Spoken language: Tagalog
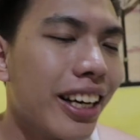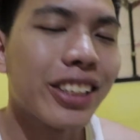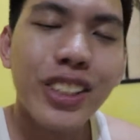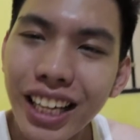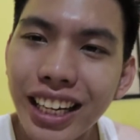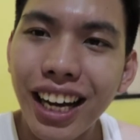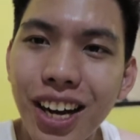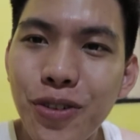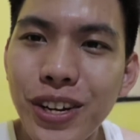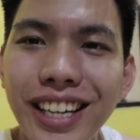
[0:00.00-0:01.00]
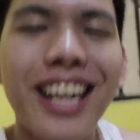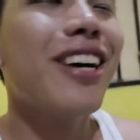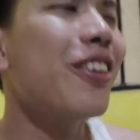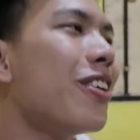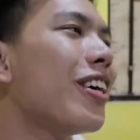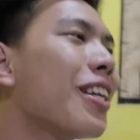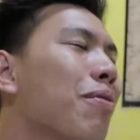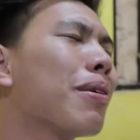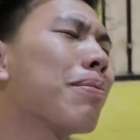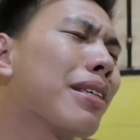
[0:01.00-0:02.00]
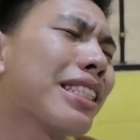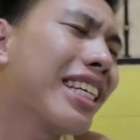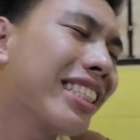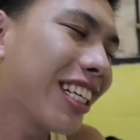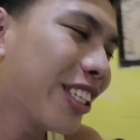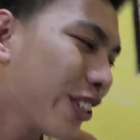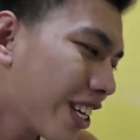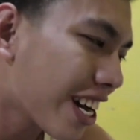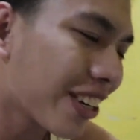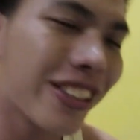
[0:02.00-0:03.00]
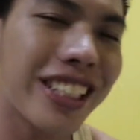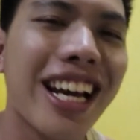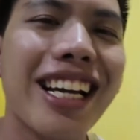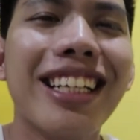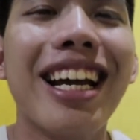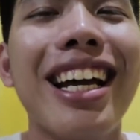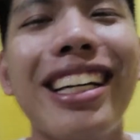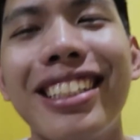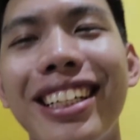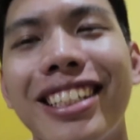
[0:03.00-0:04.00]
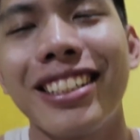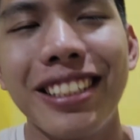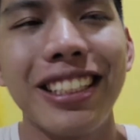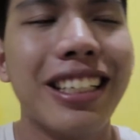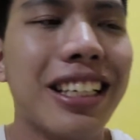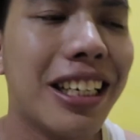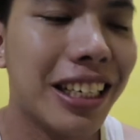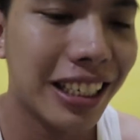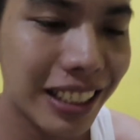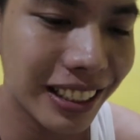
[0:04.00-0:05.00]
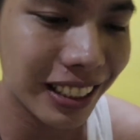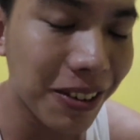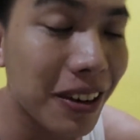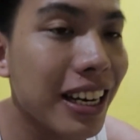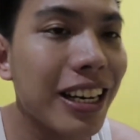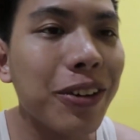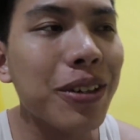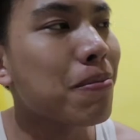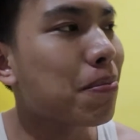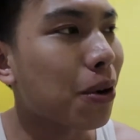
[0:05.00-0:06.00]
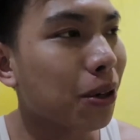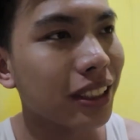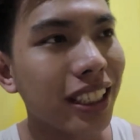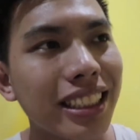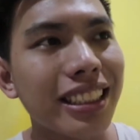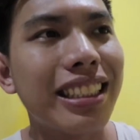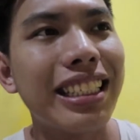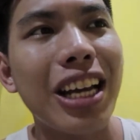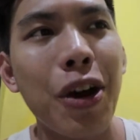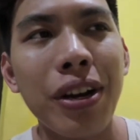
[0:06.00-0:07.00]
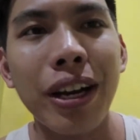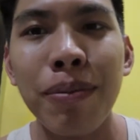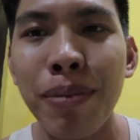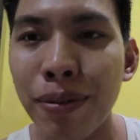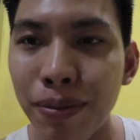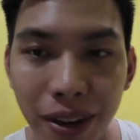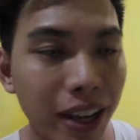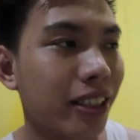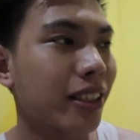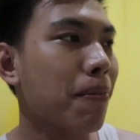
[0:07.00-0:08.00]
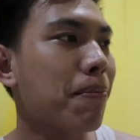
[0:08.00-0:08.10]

Eto na, nakawin na ako at pagpasensya nyo na ako dahil nga Nawalan ako ng boses, di na ako nakapag-vlog ng